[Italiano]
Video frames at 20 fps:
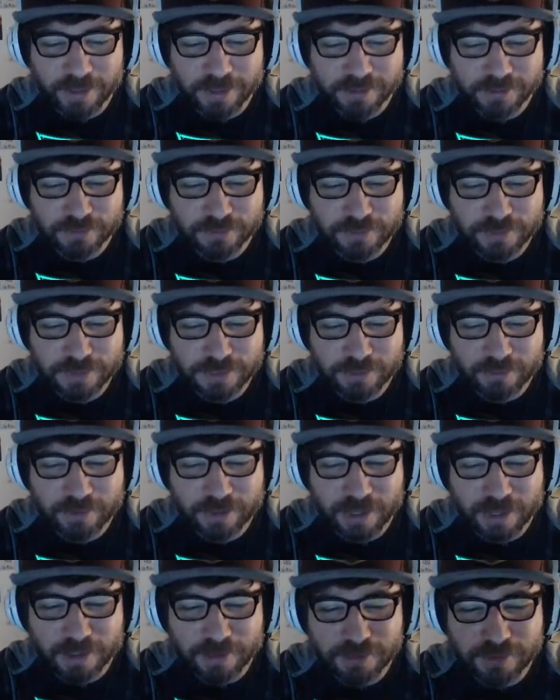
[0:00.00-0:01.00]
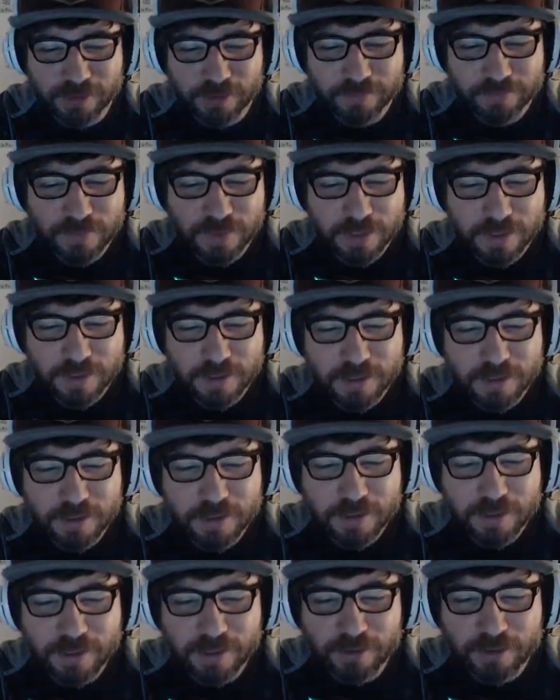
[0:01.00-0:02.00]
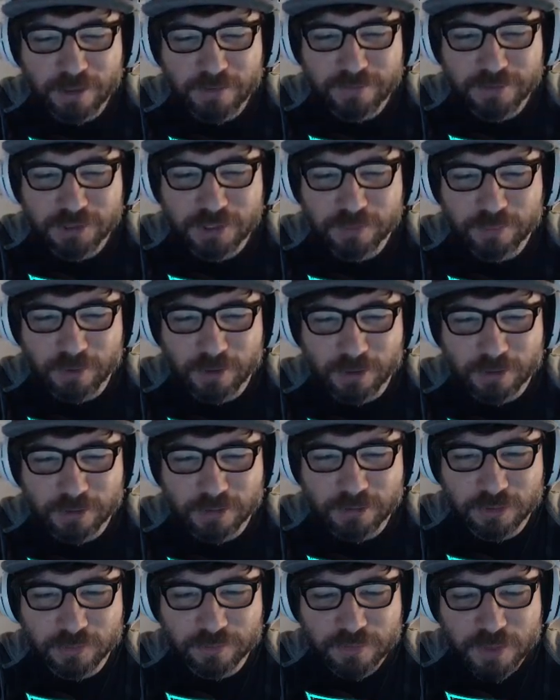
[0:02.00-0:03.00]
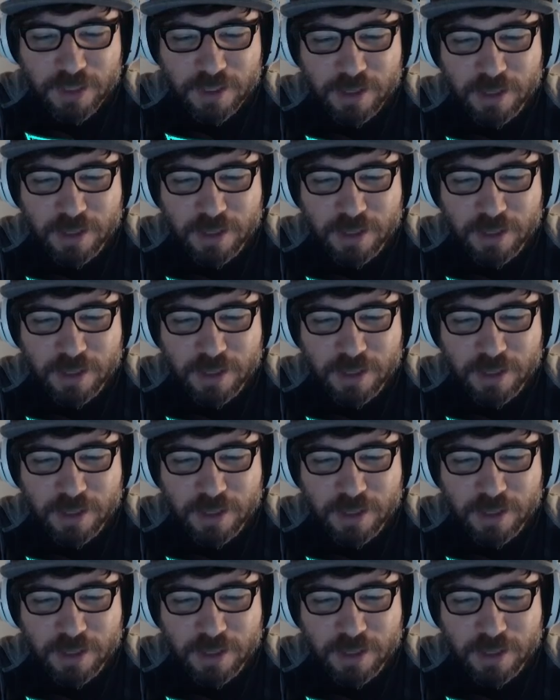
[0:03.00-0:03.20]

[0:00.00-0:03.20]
eh, somiglia a un ragno e ora vi ci porto